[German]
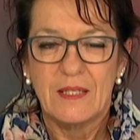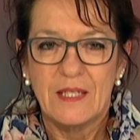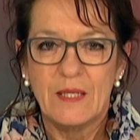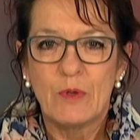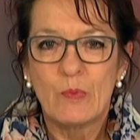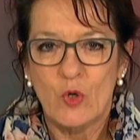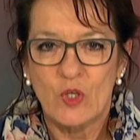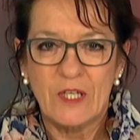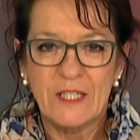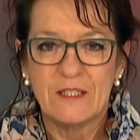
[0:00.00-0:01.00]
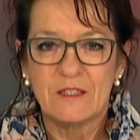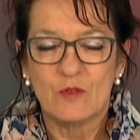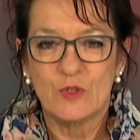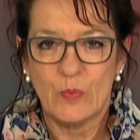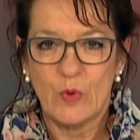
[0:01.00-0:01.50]
Liebe Bürgerinnen
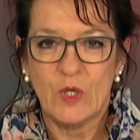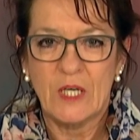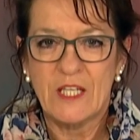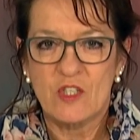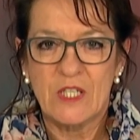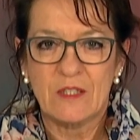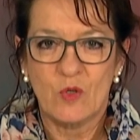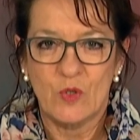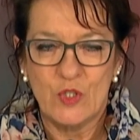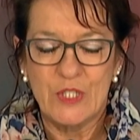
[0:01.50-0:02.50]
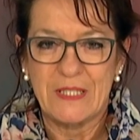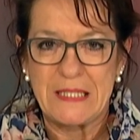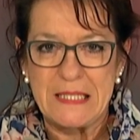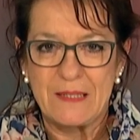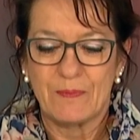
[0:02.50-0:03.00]
und Bürger der Stadt
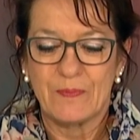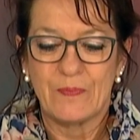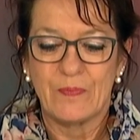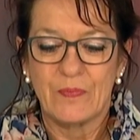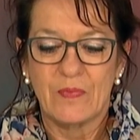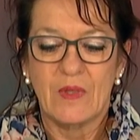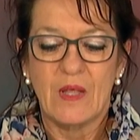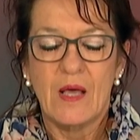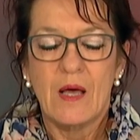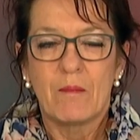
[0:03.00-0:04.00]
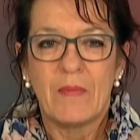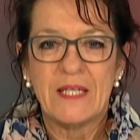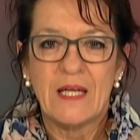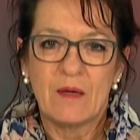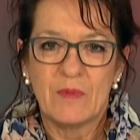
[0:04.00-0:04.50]
Konstanz, mein
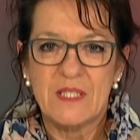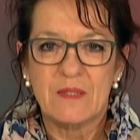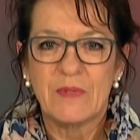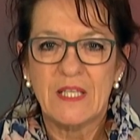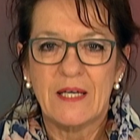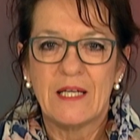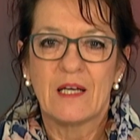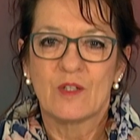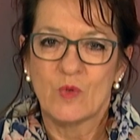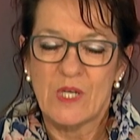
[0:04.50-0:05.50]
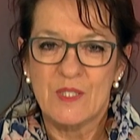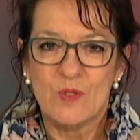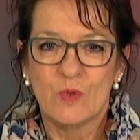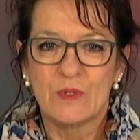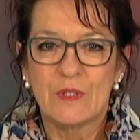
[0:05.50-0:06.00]
Name ist Michaela
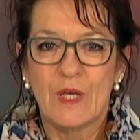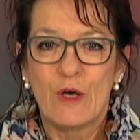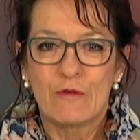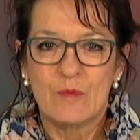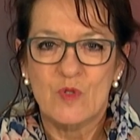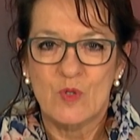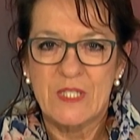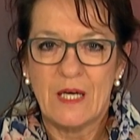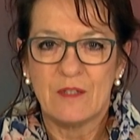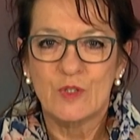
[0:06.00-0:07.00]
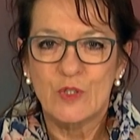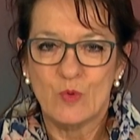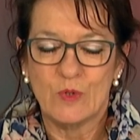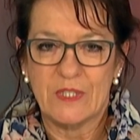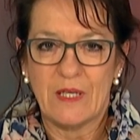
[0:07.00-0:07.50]
Jonasson vom Sozial- und
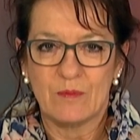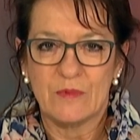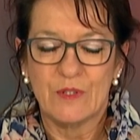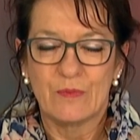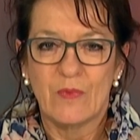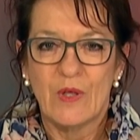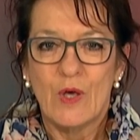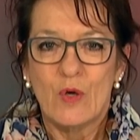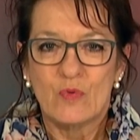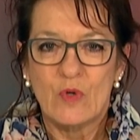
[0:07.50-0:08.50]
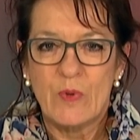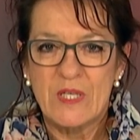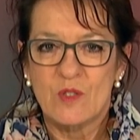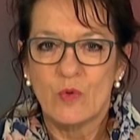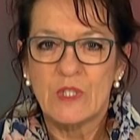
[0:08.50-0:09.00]
Jugendamt. Für
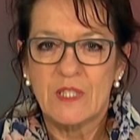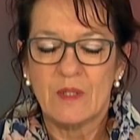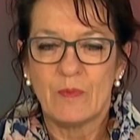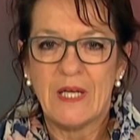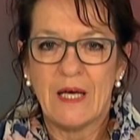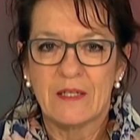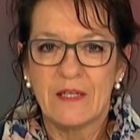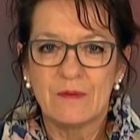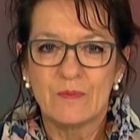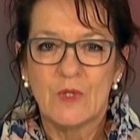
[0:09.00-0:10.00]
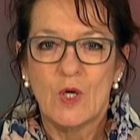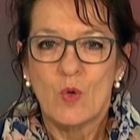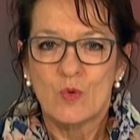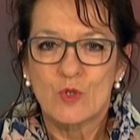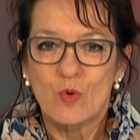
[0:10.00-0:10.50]
persönliche Belange
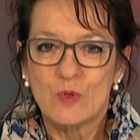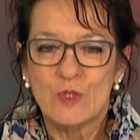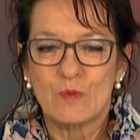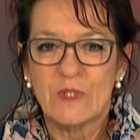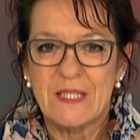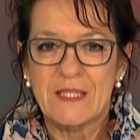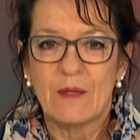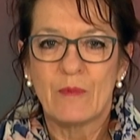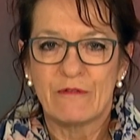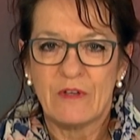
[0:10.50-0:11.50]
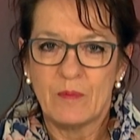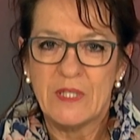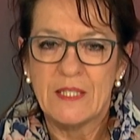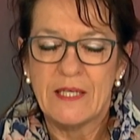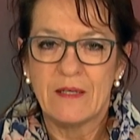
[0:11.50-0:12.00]
und rund um das Thema
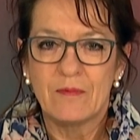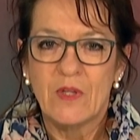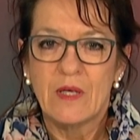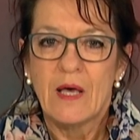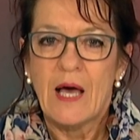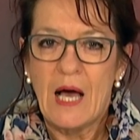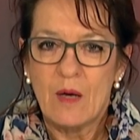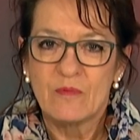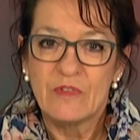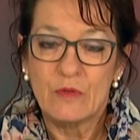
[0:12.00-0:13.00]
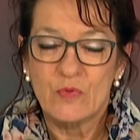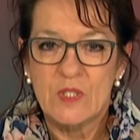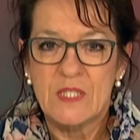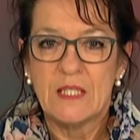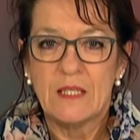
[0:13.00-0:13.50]
Familie haben wir für
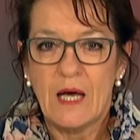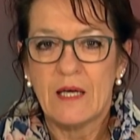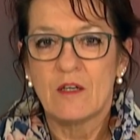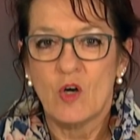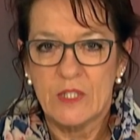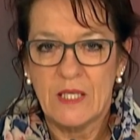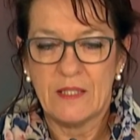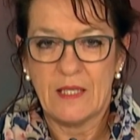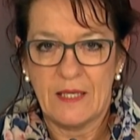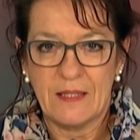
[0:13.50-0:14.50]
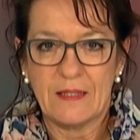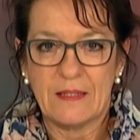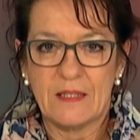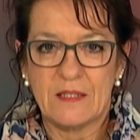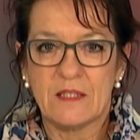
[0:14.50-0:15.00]
Sie eine Hotline
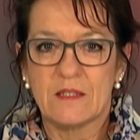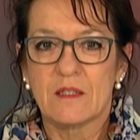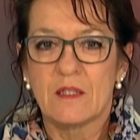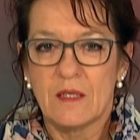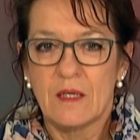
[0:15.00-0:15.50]
eingerichtet